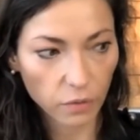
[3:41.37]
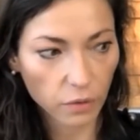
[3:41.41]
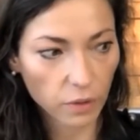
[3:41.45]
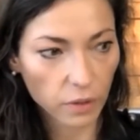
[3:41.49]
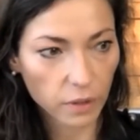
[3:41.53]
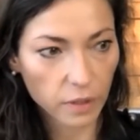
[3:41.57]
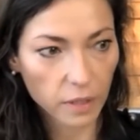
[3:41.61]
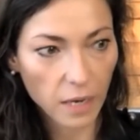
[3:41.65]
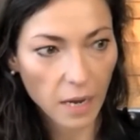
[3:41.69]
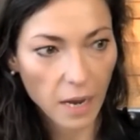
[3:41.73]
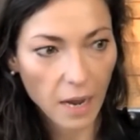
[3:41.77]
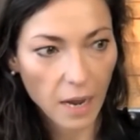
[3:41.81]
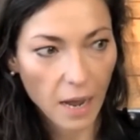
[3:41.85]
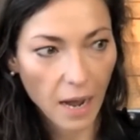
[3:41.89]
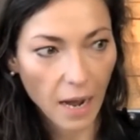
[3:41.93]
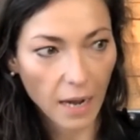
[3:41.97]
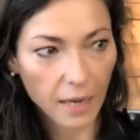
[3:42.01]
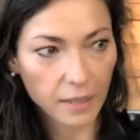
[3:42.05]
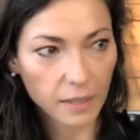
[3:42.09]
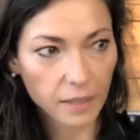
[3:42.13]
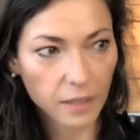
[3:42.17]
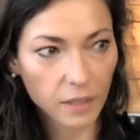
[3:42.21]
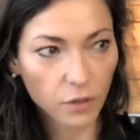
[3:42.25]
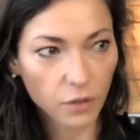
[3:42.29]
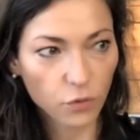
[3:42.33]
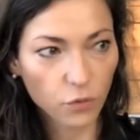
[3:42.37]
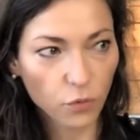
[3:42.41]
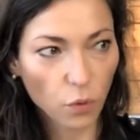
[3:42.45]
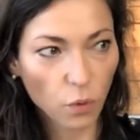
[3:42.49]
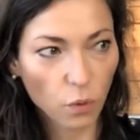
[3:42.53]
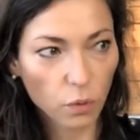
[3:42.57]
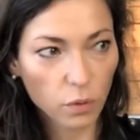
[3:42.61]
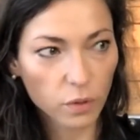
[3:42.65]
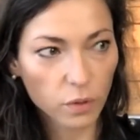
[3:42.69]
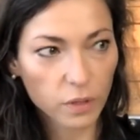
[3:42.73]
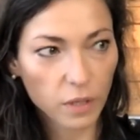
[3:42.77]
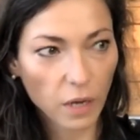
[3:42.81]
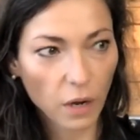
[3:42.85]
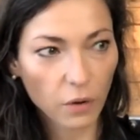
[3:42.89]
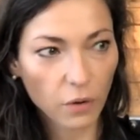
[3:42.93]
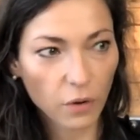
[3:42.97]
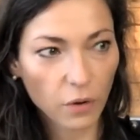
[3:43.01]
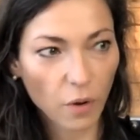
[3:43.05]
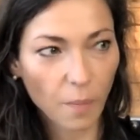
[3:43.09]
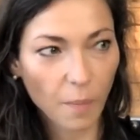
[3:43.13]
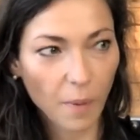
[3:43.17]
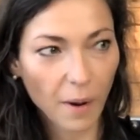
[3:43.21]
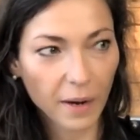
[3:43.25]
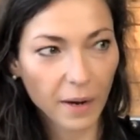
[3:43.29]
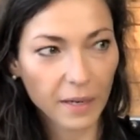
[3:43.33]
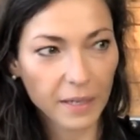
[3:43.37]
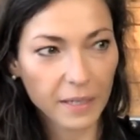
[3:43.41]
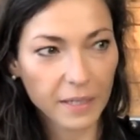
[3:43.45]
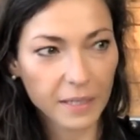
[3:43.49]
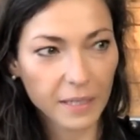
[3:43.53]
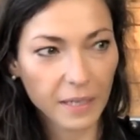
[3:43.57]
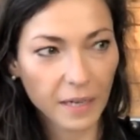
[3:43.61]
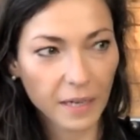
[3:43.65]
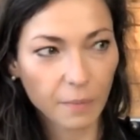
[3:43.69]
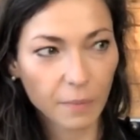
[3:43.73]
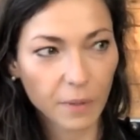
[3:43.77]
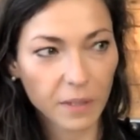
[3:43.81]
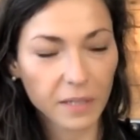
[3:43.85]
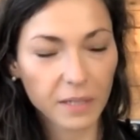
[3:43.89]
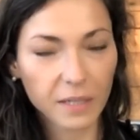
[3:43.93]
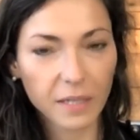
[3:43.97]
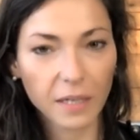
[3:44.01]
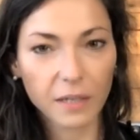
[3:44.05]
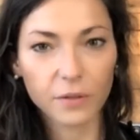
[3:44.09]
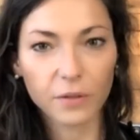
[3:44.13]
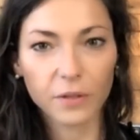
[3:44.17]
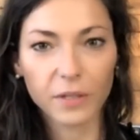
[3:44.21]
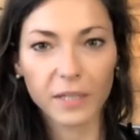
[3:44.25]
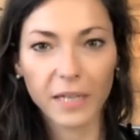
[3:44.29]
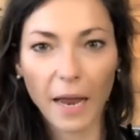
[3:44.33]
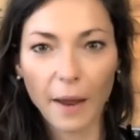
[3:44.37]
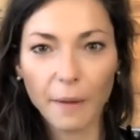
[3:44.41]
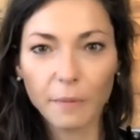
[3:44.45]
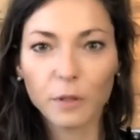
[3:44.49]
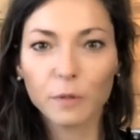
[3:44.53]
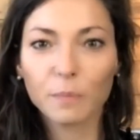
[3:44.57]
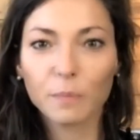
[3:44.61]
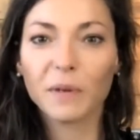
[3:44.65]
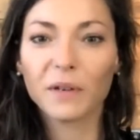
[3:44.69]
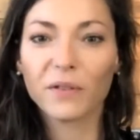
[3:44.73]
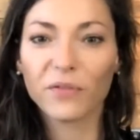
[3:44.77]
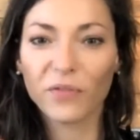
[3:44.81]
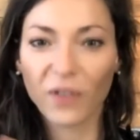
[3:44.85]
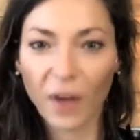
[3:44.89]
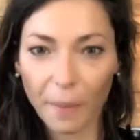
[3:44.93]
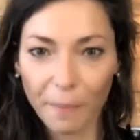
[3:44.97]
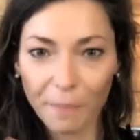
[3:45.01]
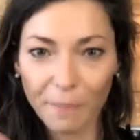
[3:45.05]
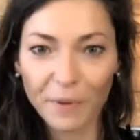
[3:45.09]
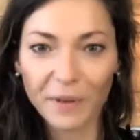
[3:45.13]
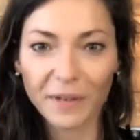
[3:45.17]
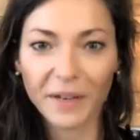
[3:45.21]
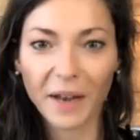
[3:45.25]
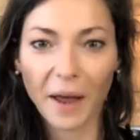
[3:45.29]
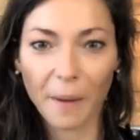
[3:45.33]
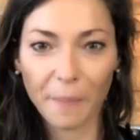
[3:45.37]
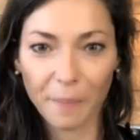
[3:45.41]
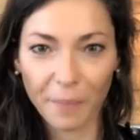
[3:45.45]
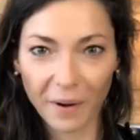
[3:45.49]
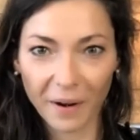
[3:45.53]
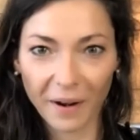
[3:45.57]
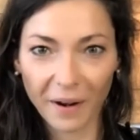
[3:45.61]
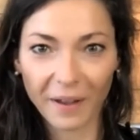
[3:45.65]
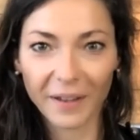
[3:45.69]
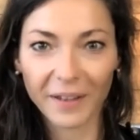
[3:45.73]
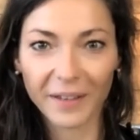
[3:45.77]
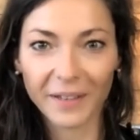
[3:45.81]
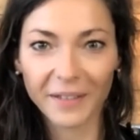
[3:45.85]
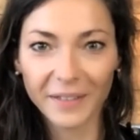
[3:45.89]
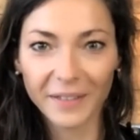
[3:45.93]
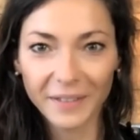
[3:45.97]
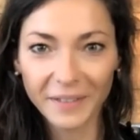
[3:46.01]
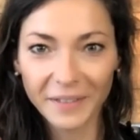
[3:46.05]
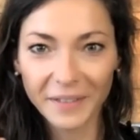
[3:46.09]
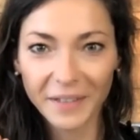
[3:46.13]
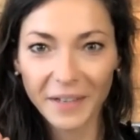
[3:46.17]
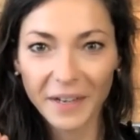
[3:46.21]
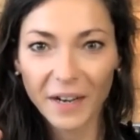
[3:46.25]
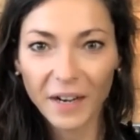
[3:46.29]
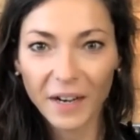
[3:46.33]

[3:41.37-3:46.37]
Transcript: Und als ich die Fotos auch nochmal gesehen habe, das ist ja so Selbstbild, Fremdbildabgleich, ne?